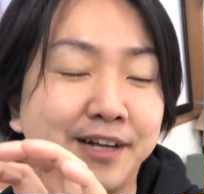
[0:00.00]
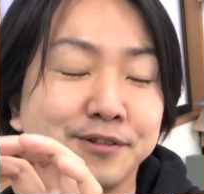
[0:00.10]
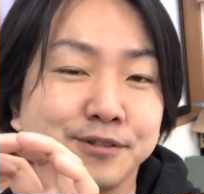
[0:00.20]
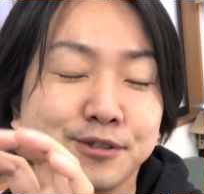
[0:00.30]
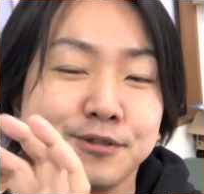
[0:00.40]
あ
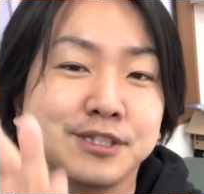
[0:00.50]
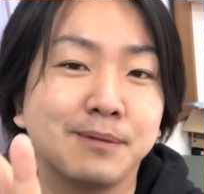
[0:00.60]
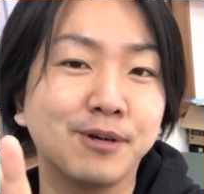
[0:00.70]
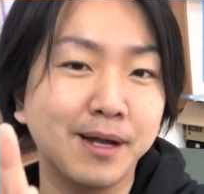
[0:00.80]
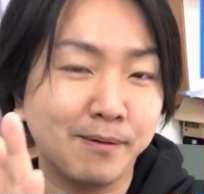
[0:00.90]
の想像し
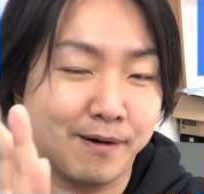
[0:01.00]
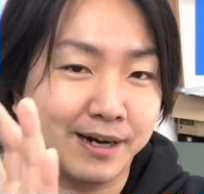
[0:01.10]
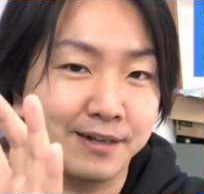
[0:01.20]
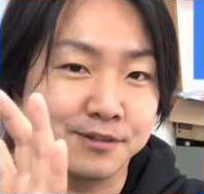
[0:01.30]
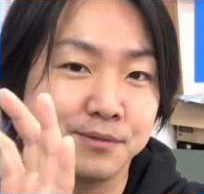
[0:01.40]
てもらえれば
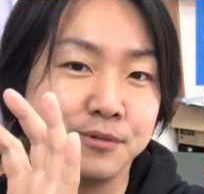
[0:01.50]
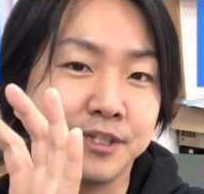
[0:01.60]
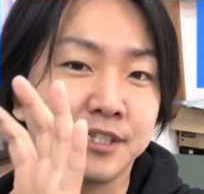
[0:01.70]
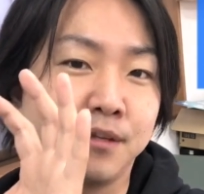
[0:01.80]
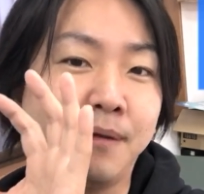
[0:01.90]
分かると思うん
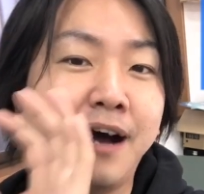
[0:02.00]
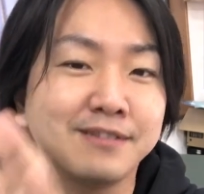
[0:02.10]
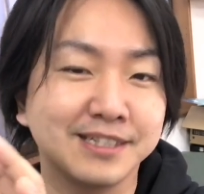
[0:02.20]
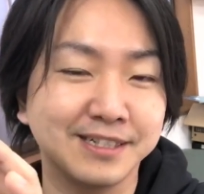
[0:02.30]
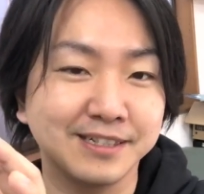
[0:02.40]
ですけどもあ
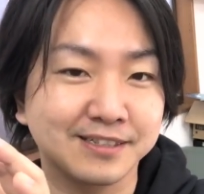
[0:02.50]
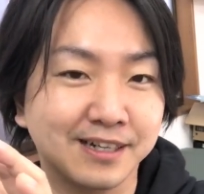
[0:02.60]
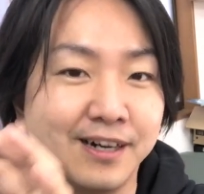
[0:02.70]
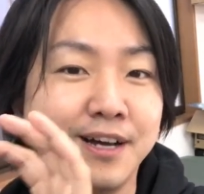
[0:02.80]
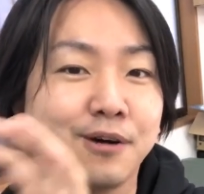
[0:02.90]
るじゃないです
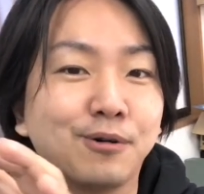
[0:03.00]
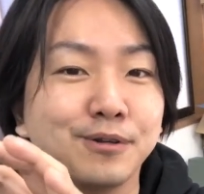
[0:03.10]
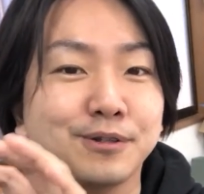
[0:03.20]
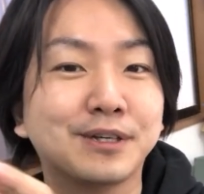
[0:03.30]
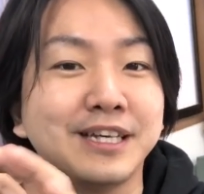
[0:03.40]
かこ
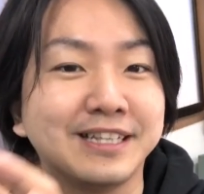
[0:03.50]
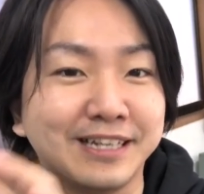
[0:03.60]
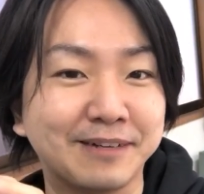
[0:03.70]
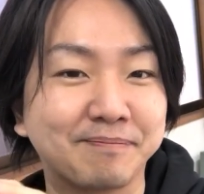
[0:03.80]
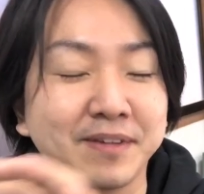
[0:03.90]
の時
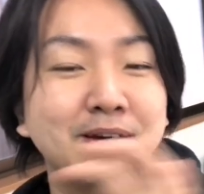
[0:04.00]
に